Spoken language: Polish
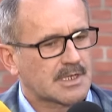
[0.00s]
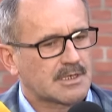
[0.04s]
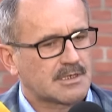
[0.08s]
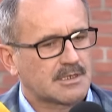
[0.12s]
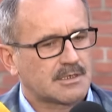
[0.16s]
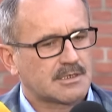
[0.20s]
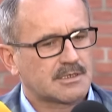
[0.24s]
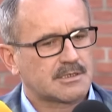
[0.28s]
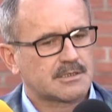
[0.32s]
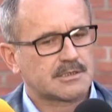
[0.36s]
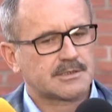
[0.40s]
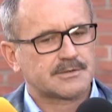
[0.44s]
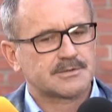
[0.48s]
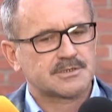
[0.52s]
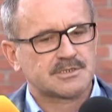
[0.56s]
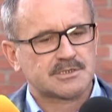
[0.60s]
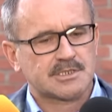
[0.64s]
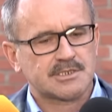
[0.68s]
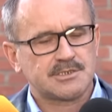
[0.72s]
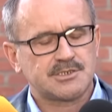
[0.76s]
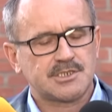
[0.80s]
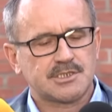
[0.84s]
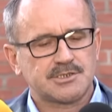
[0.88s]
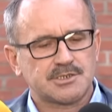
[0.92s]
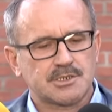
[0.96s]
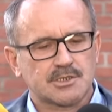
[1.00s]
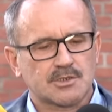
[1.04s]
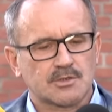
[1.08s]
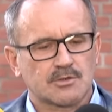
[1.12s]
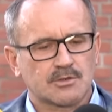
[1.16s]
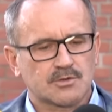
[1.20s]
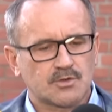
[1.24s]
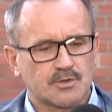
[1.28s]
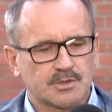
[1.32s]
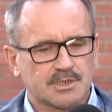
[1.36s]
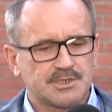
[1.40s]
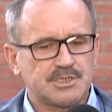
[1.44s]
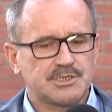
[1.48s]
E, te dzieci, o
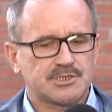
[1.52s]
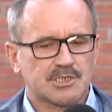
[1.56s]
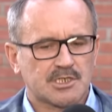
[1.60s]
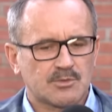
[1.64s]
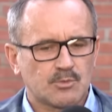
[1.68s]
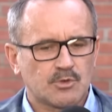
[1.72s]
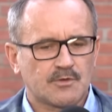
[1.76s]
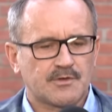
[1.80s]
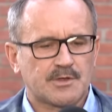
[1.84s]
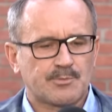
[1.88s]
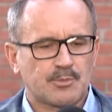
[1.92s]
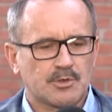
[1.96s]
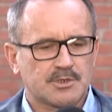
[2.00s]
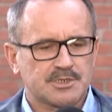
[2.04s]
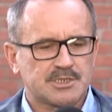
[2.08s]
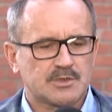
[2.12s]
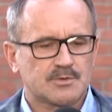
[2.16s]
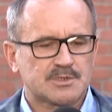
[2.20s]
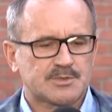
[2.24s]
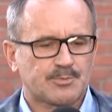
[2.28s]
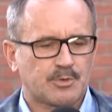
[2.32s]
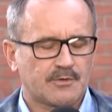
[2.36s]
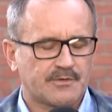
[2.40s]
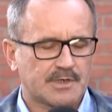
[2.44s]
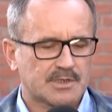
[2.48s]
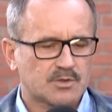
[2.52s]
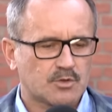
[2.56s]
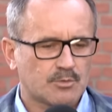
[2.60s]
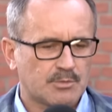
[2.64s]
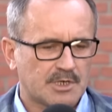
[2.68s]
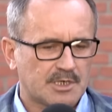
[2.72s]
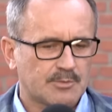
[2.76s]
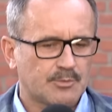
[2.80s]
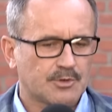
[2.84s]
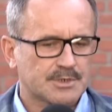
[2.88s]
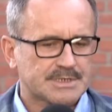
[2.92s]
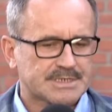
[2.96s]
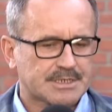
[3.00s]
których dzisiaj mówię, pochodziły z powiatu
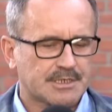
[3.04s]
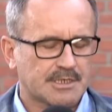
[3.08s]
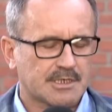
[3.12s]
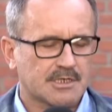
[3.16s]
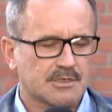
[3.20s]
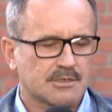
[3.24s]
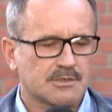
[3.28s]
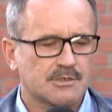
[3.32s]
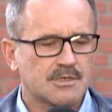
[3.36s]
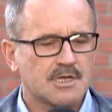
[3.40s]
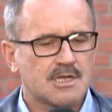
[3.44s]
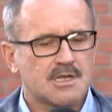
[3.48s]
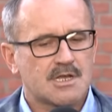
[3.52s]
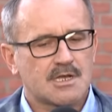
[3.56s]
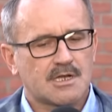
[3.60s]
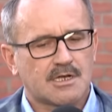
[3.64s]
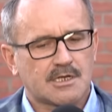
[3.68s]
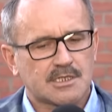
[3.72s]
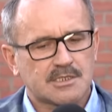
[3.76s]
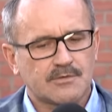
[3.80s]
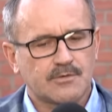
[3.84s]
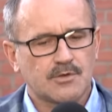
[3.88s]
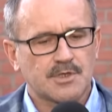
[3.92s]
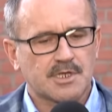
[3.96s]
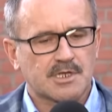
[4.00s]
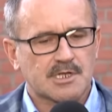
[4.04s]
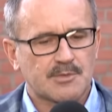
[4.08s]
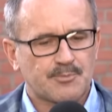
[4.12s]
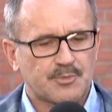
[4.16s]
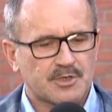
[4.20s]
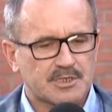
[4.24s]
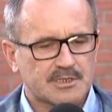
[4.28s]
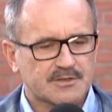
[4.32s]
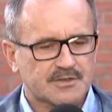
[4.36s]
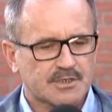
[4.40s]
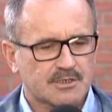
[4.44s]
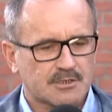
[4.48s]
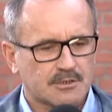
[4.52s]
malborskiego, a dwójka
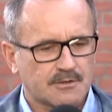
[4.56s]
pierwszych